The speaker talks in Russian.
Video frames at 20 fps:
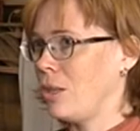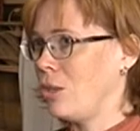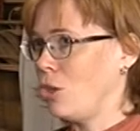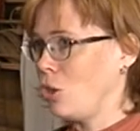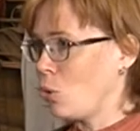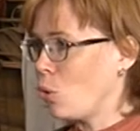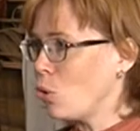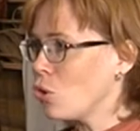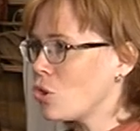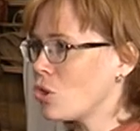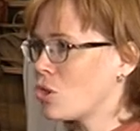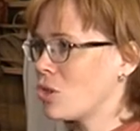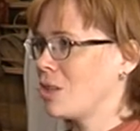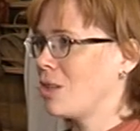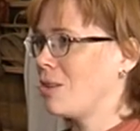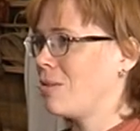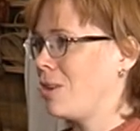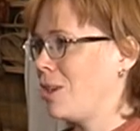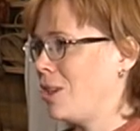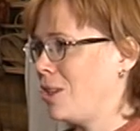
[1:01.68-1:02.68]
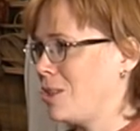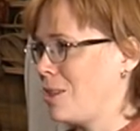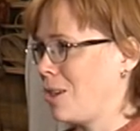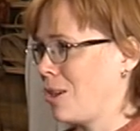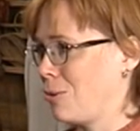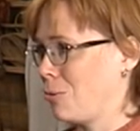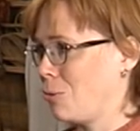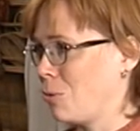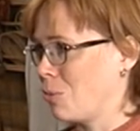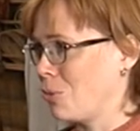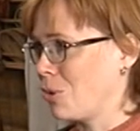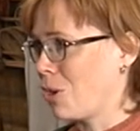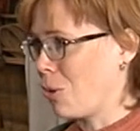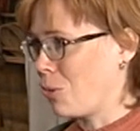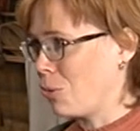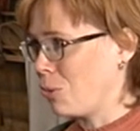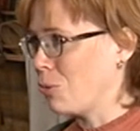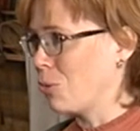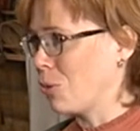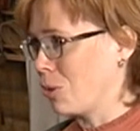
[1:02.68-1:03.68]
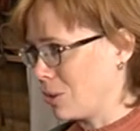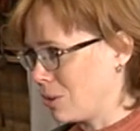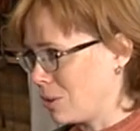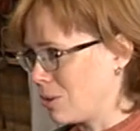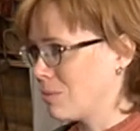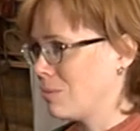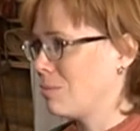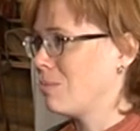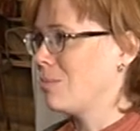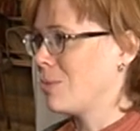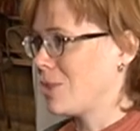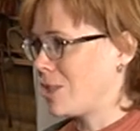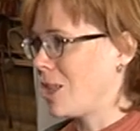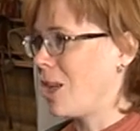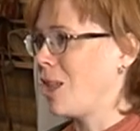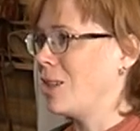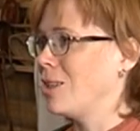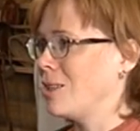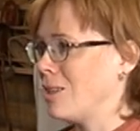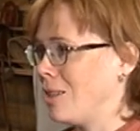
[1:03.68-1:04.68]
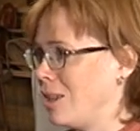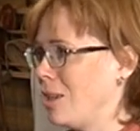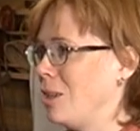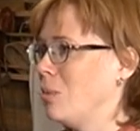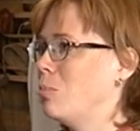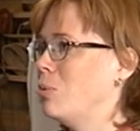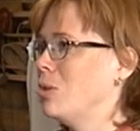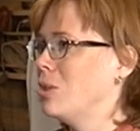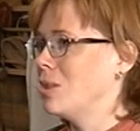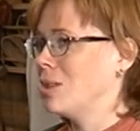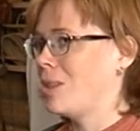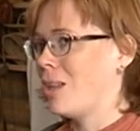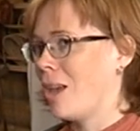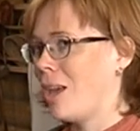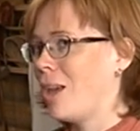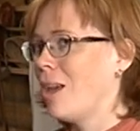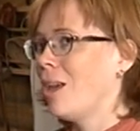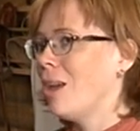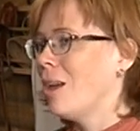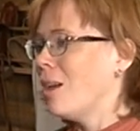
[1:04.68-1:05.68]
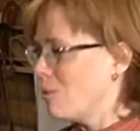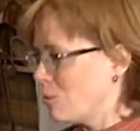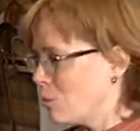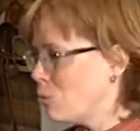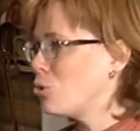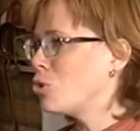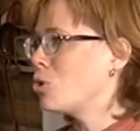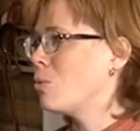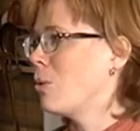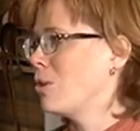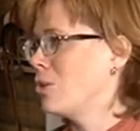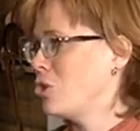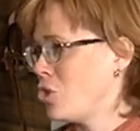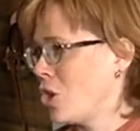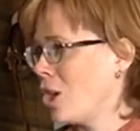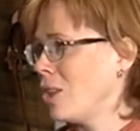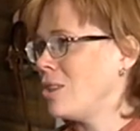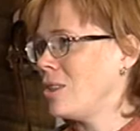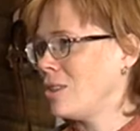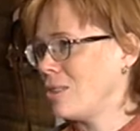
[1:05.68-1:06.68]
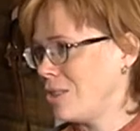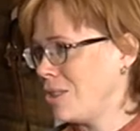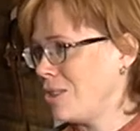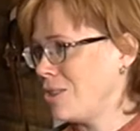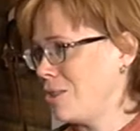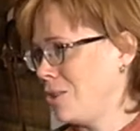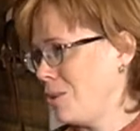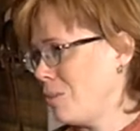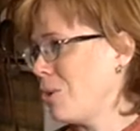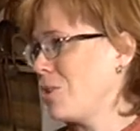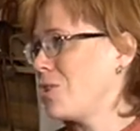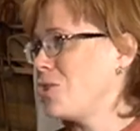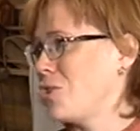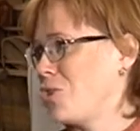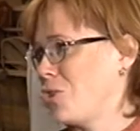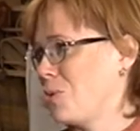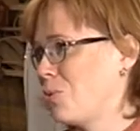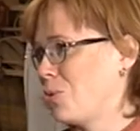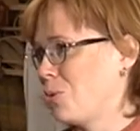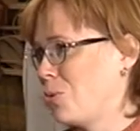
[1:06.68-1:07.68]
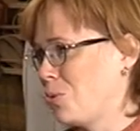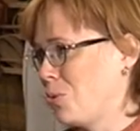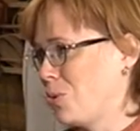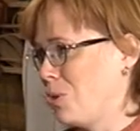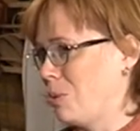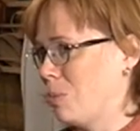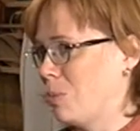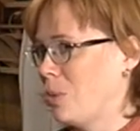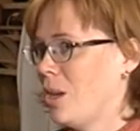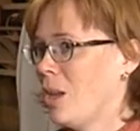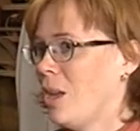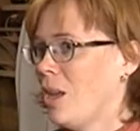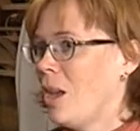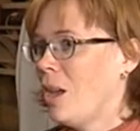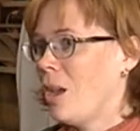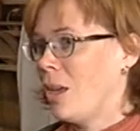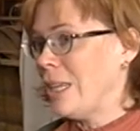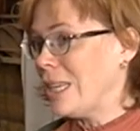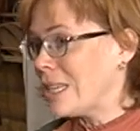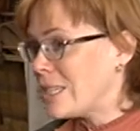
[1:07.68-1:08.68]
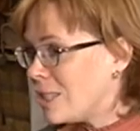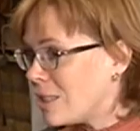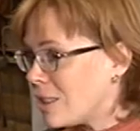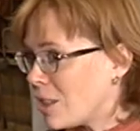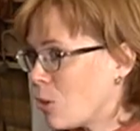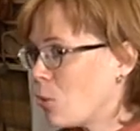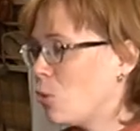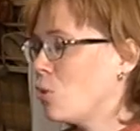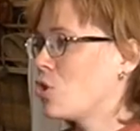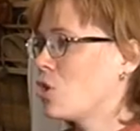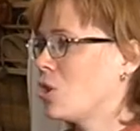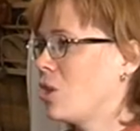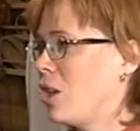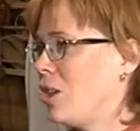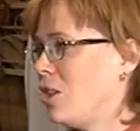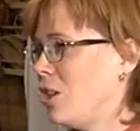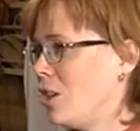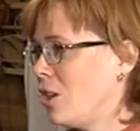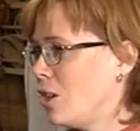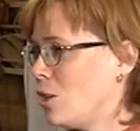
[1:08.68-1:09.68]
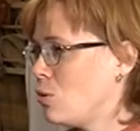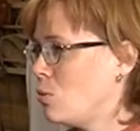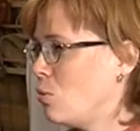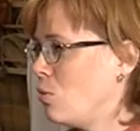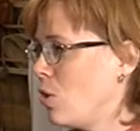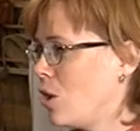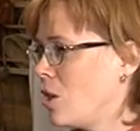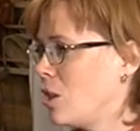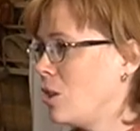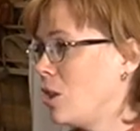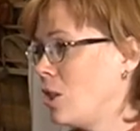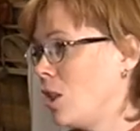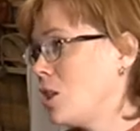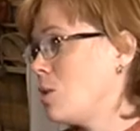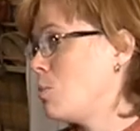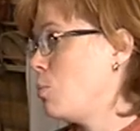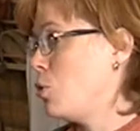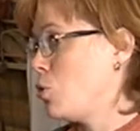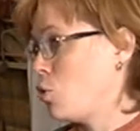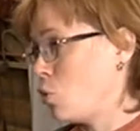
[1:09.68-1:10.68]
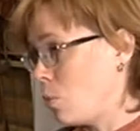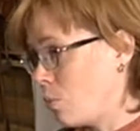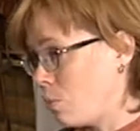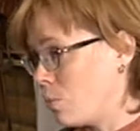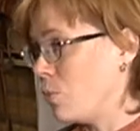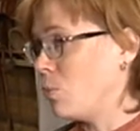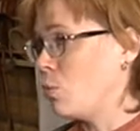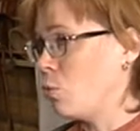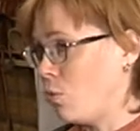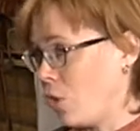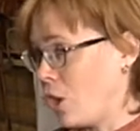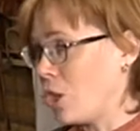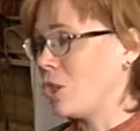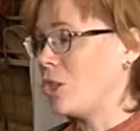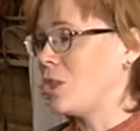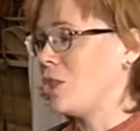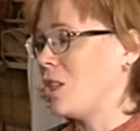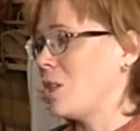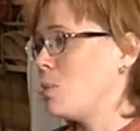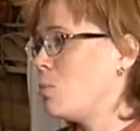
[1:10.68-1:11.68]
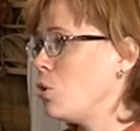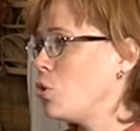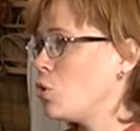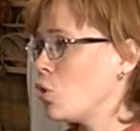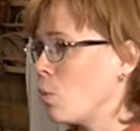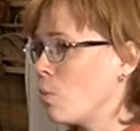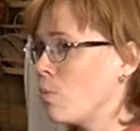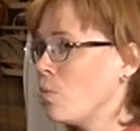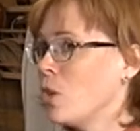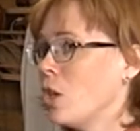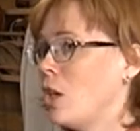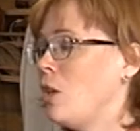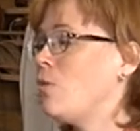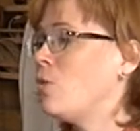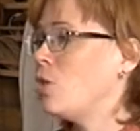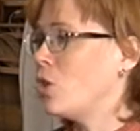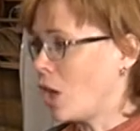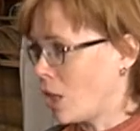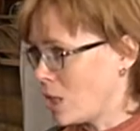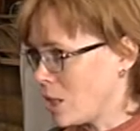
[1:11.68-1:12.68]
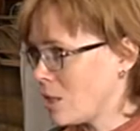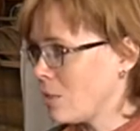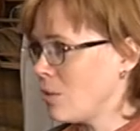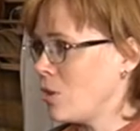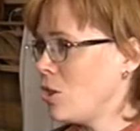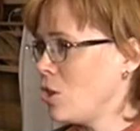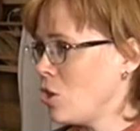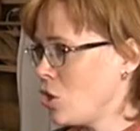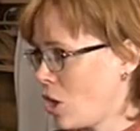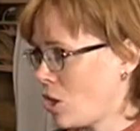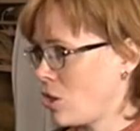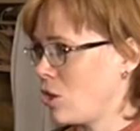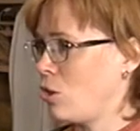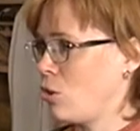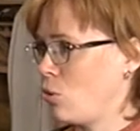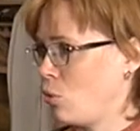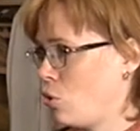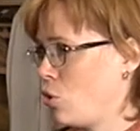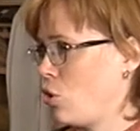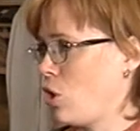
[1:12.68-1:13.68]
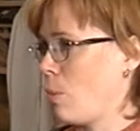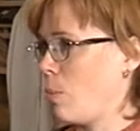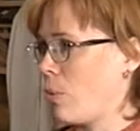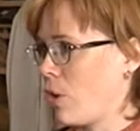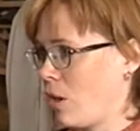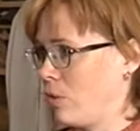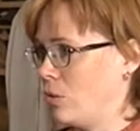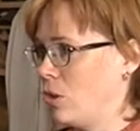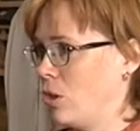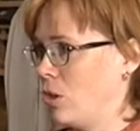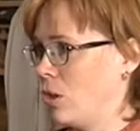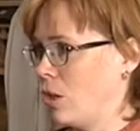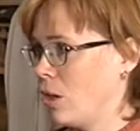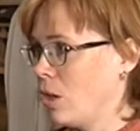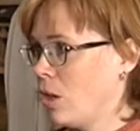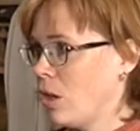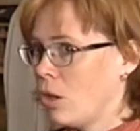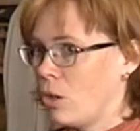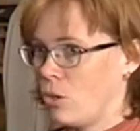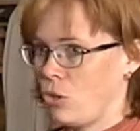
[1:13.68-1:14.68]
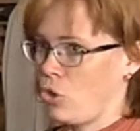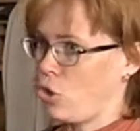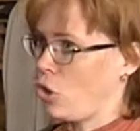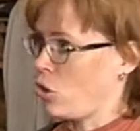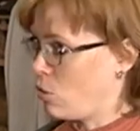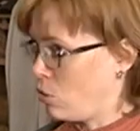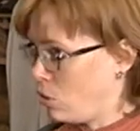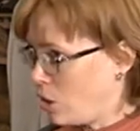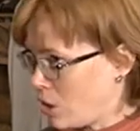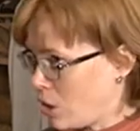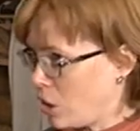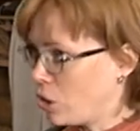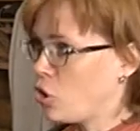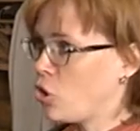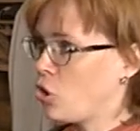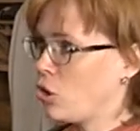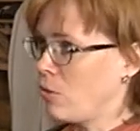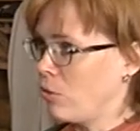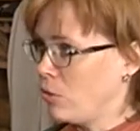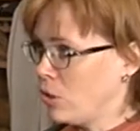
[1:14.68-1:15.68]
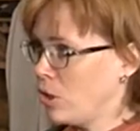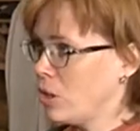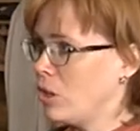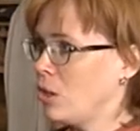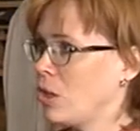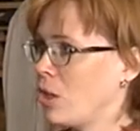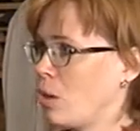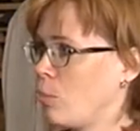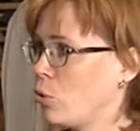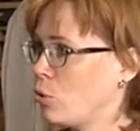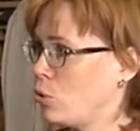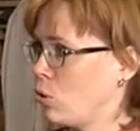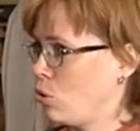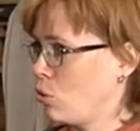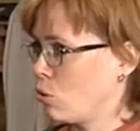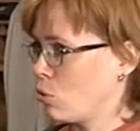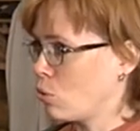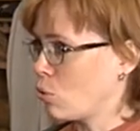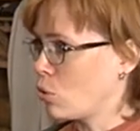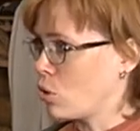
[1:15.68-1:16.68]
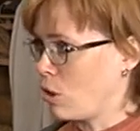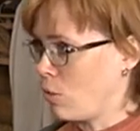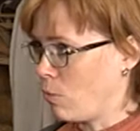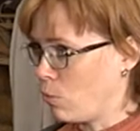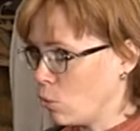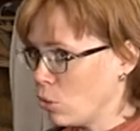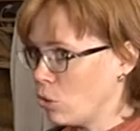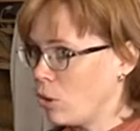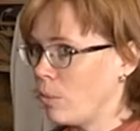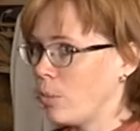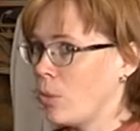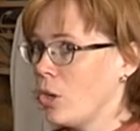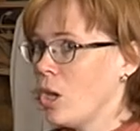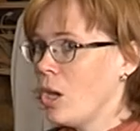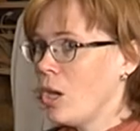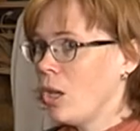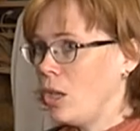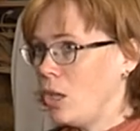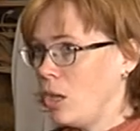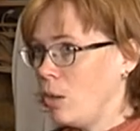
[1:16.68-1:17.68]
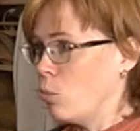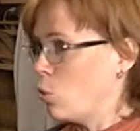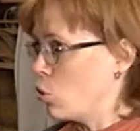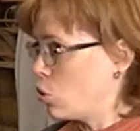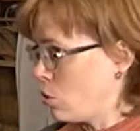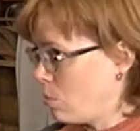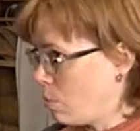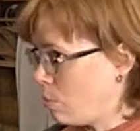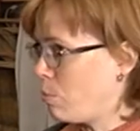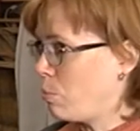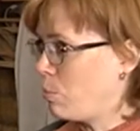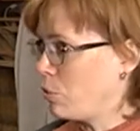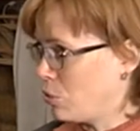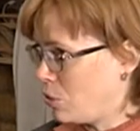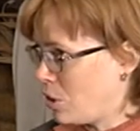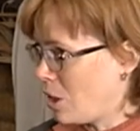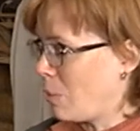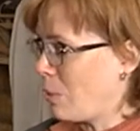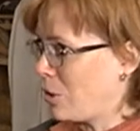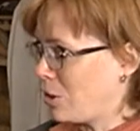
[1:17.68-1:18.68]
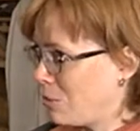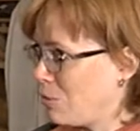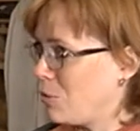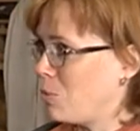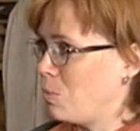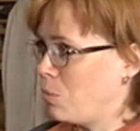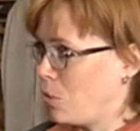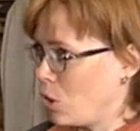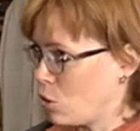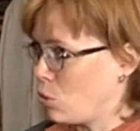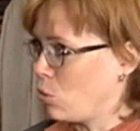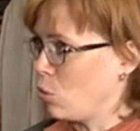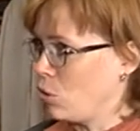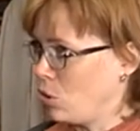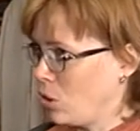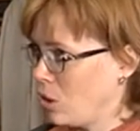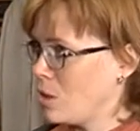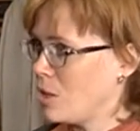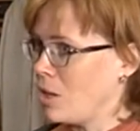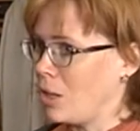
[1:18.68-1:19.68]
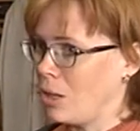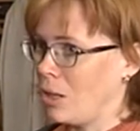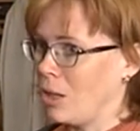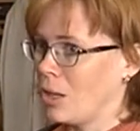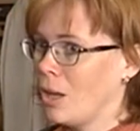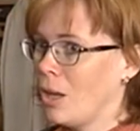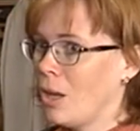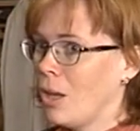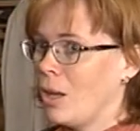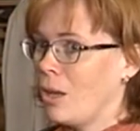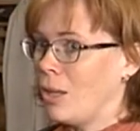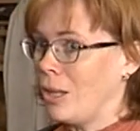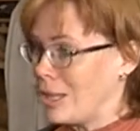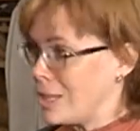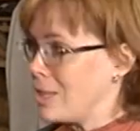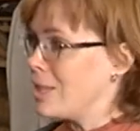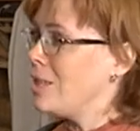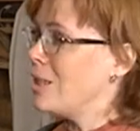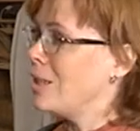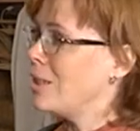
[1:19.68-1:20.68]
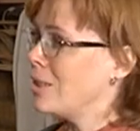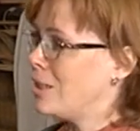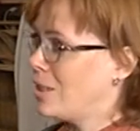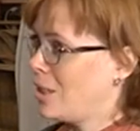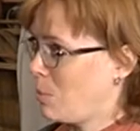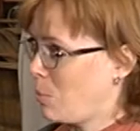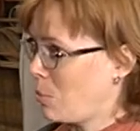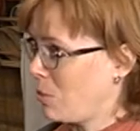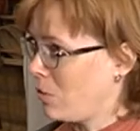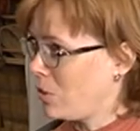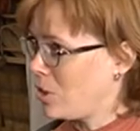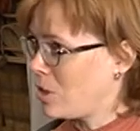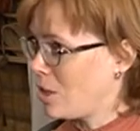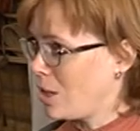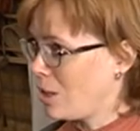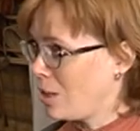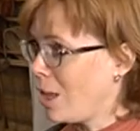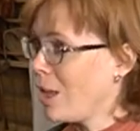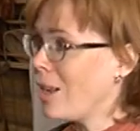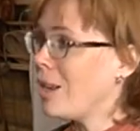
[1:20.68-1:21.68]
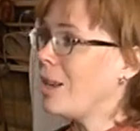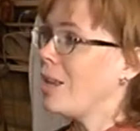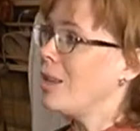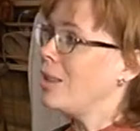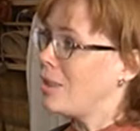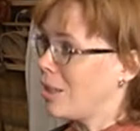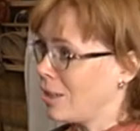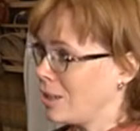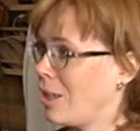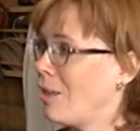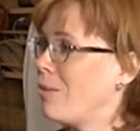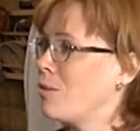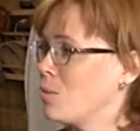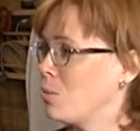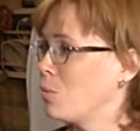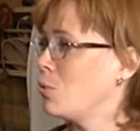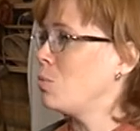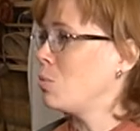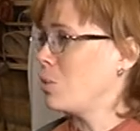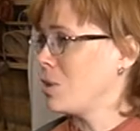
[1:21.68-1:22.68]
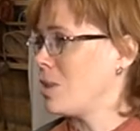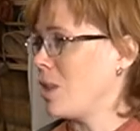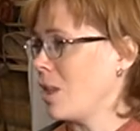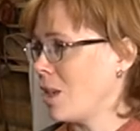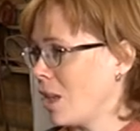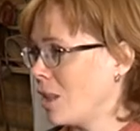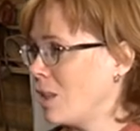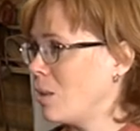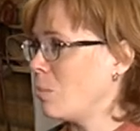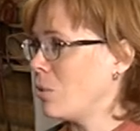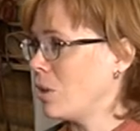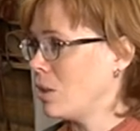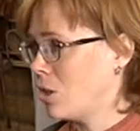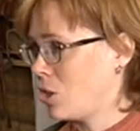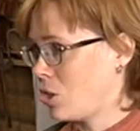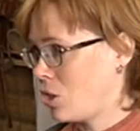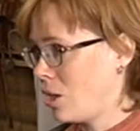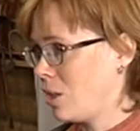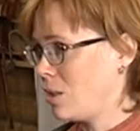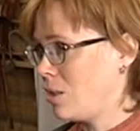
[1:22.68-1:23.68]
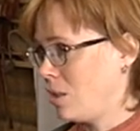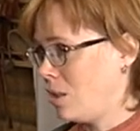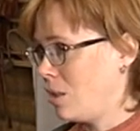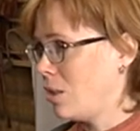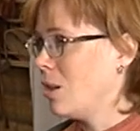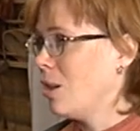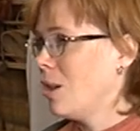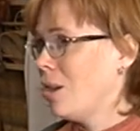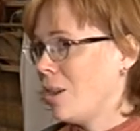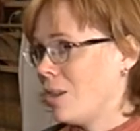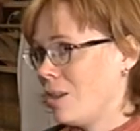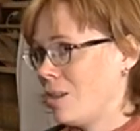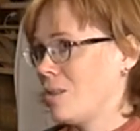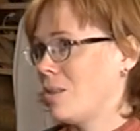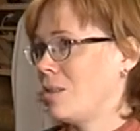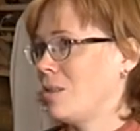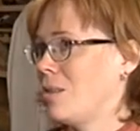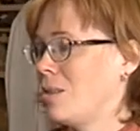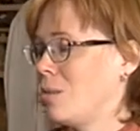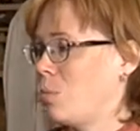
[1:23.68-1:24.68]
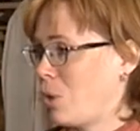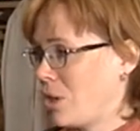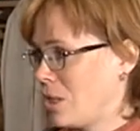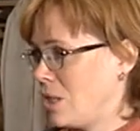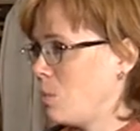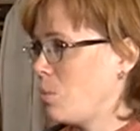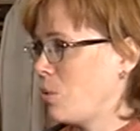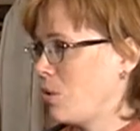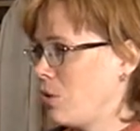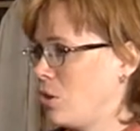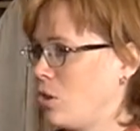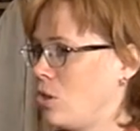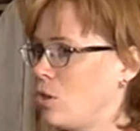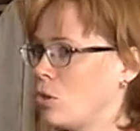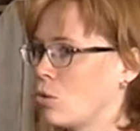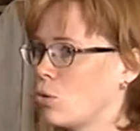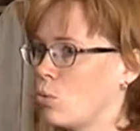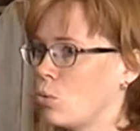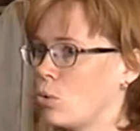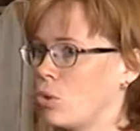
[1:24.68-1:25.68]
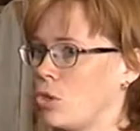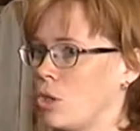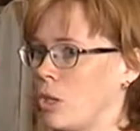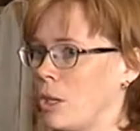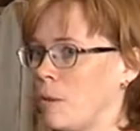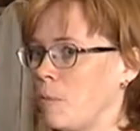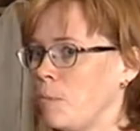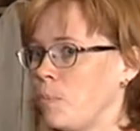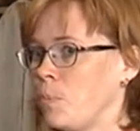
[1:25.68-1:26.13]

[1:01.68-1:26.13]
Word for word: не хочется говорить о том, какой город стал или был, да, лучше молчать и, и заниматься чем-то другим. Если такое желание есть, уверенно есть, причем уверенность есть, причем и финансово сейчас это очень оправдано. Сейчас достаточно выгодно работать экскурсоводом и можно зарабатывать достойные деньги. Если делать это профессионально, тогда вас будут постоянно приглашать и э, просить проводить экскурсии.